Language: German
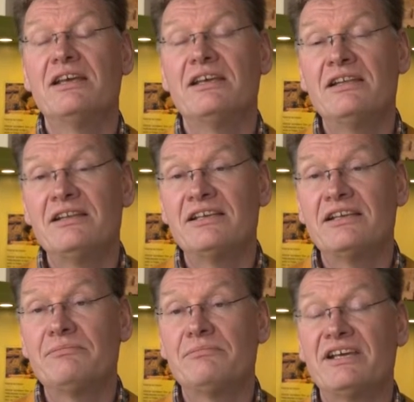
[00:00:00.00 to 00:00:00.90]
in
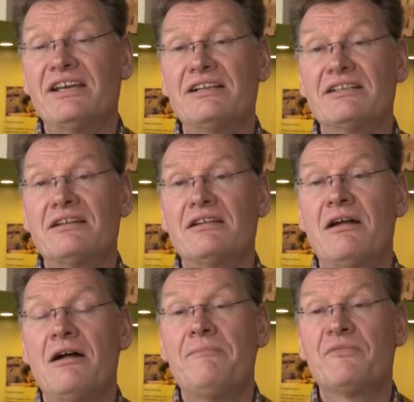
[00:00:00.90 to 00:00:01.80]
den Behältern,
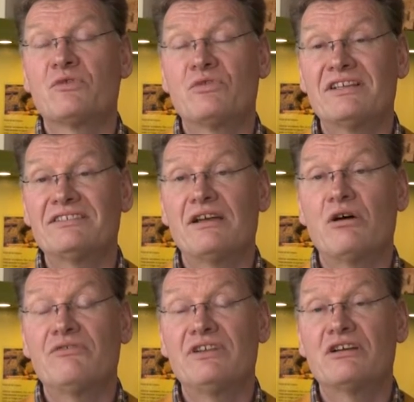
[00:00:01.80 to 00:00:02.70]
sodass sie
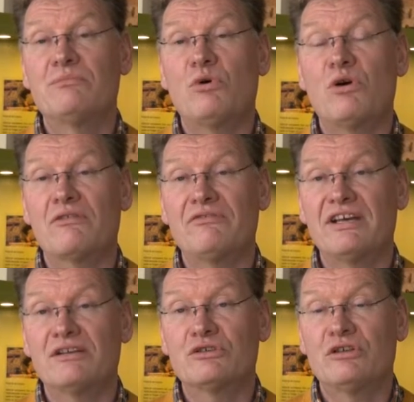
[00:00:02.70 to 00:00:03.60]
auch wieder geborgen
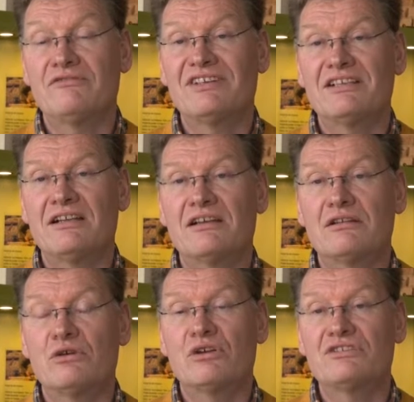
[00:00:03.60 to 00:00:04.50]
werden können, was
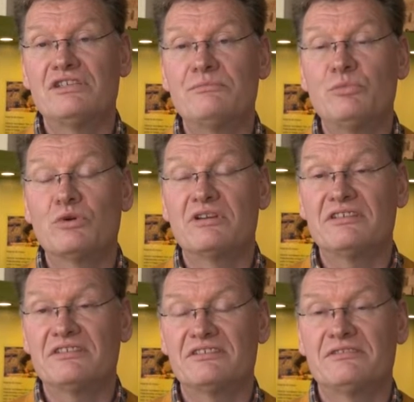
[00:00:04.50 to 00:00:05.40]
anderenorts nicht
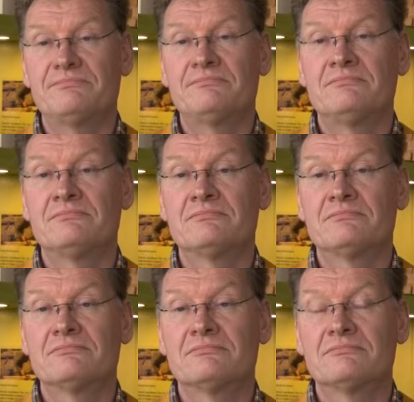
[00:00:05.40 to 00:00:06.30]
möglich ist.
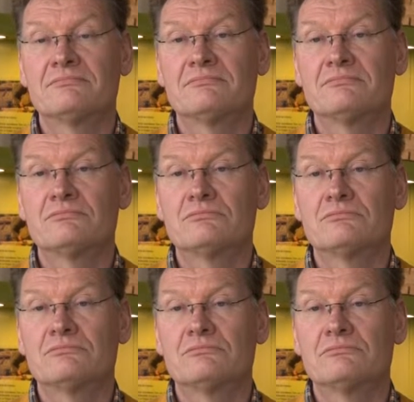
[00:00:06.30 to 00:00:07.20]
Was ist, wenn es
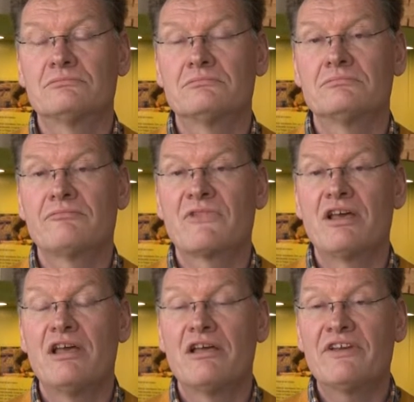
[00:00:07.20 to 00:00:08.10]
schief geht?
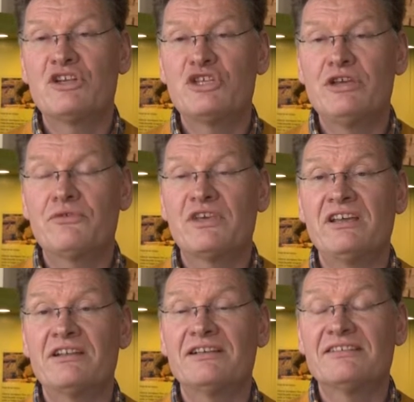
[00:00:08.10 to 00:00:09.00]
Wenn schief
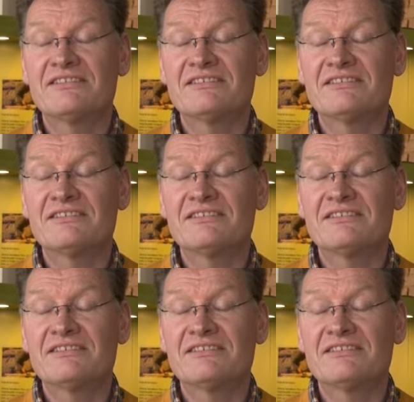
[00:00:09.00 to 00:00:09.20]
geht, ist